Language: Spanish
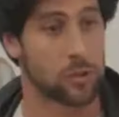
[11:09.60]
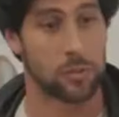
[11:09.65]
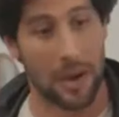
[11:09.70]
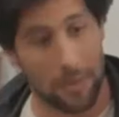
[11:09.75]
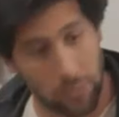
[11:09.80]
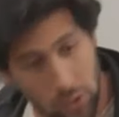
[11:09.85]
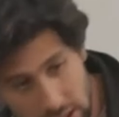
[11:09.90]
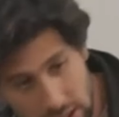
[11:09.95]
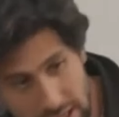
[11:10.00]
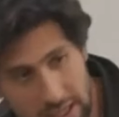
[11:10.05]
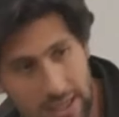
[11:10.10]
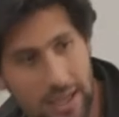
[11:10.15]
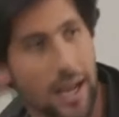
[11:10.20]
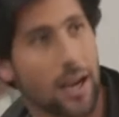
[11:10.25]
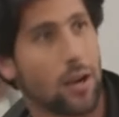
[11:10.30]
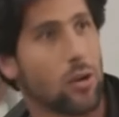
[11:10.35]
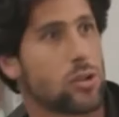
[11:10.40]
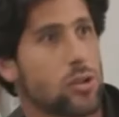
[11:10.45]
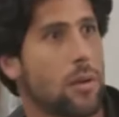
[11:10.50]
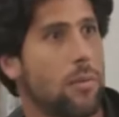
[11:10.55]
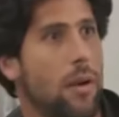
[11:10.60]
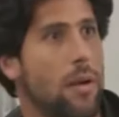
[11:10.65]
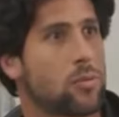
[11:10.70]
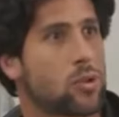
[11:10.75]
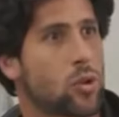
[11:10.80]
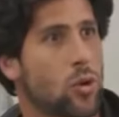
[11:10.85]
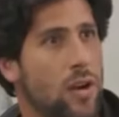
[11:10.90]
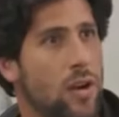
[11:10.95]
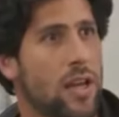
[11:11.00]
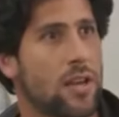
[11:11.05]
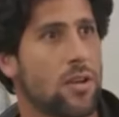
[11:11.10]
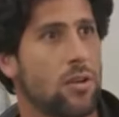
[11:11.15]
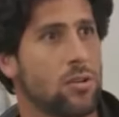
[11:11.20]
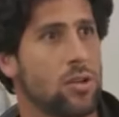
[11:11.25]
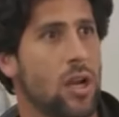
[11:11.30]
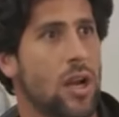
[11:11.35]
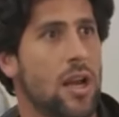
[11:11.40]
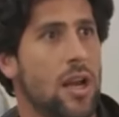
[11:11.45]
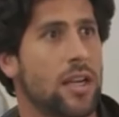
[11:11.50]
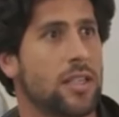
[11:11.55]
Pues vamos a San Carlos, hablamos con
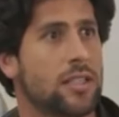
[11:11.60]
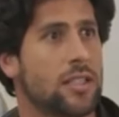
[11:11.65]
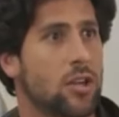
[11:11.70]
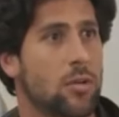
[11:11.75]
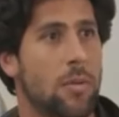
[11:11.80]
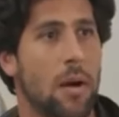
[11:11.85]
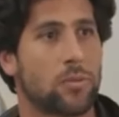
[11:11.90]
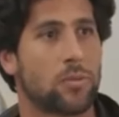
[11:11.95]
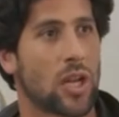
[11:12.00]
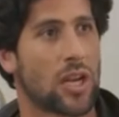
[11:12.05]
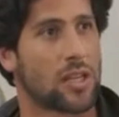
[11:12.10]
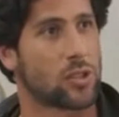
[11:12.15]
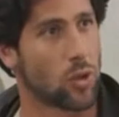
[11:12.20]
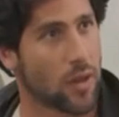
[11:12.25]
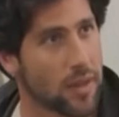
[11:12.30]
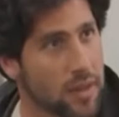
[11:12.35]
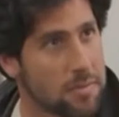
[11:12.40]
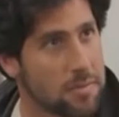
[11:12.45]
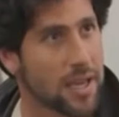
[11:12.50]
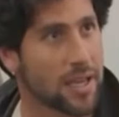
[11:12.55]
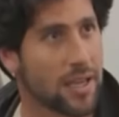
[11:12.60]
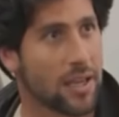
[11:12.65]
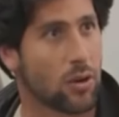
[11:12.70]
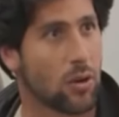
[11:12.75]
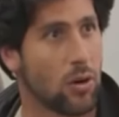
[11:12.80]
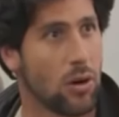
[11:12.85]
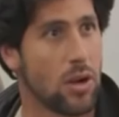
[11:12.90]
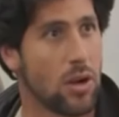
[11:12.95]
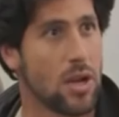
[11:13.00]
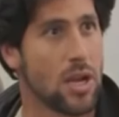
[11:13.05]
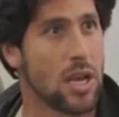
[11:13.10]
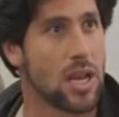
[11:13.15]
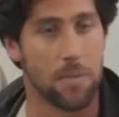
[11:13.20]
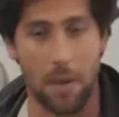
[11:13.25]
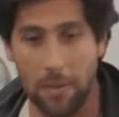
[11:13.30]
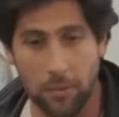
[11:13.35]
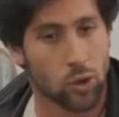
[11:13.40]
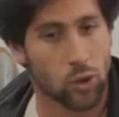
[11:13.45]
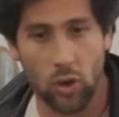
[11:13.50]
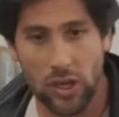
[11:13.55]
ellos, y si no, vamos a la Ciudad de México
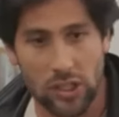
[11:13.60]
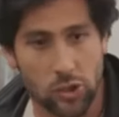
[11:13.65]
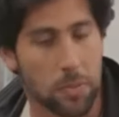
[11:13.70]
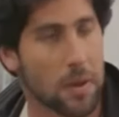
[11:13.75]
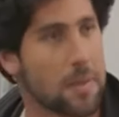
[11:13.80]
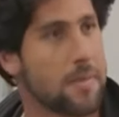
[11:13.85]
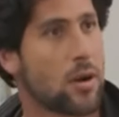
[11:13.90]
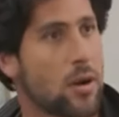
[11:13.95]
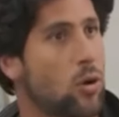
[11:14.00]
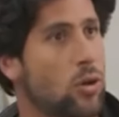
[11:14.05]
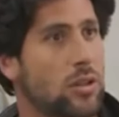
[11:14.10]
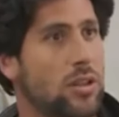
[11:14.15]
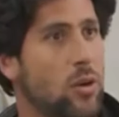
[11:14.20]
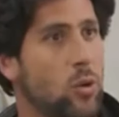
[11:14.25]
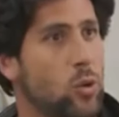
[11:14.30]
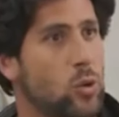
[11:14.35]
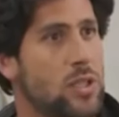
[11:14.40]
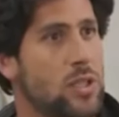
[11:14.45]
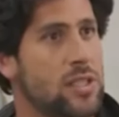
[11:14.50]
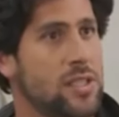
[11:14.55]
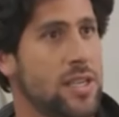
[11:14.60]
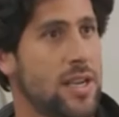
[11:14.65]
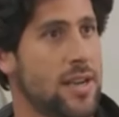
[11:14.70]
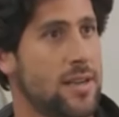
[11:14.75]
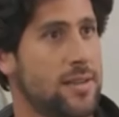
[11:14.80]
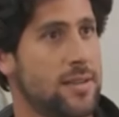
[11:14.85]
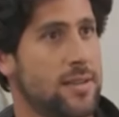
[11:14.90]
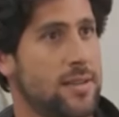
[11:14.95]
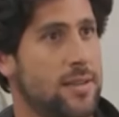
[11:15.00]
y vamos con la Suprema Corte de Justicia.